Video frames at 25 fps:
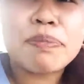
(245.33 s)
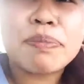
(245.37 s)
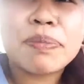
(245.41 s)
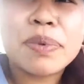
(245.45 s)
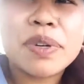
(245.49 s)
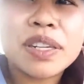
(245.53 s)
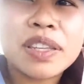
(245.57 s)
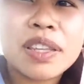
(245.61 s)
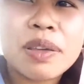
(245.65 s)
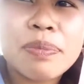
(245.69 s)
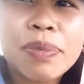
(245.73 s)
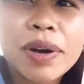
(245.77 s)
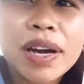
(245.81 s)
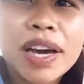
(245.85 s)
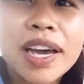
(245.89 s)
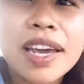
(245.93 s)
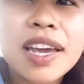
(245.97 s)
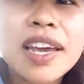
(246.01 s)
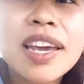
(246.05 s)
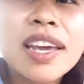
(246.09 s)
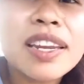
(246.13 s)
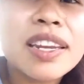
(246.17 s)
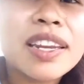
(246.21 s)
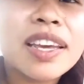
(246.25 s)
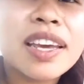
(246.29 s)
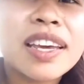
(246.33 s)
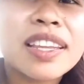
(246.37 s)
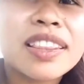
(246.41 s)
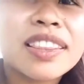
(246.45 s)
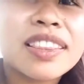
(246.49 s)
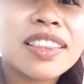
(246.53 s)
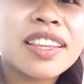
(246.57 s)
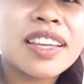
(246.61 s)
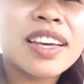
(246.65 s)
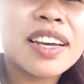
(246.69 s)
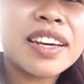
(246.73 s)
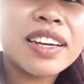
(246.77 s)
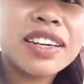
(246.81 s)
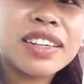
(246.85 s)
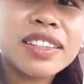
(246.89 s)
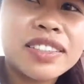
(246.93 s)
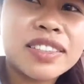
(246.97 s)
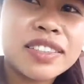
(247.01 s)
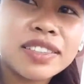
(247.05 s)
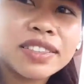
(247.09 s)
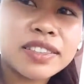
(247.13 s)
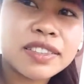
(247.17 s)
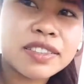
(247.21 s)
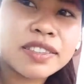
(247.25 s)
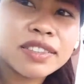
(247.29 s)
Birthday pa kainit. Uh,
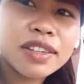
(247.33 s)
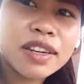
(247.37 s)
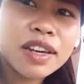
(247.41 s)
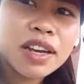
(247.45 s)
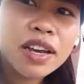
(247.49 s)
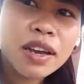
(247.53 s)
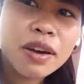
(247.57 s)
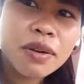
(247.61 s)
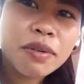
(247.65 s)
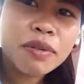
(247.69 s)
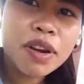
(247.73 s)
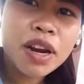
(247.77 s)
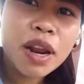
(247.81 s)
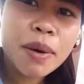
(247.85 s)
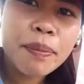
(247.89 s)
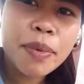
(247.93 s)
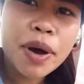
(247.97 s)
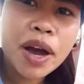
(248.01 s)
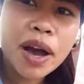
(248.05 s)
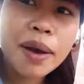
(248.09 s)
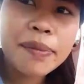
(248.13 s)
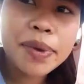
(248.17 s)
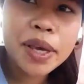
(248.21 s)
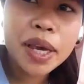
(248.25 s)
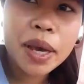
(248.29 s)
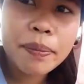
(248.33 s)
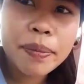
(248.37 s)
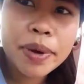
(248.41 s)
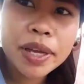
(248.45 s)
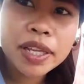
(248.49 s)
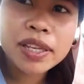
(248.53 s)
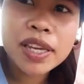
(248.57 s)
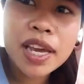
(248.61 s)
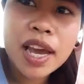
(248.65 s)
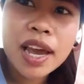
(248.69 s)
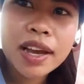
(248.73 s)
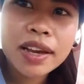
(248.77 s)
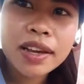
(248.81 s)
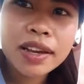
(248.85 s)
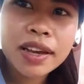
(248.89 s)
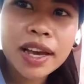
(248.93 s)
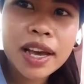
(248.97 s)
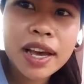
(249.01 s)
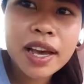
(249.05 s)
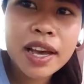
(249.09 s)
wala pa kami kapanyag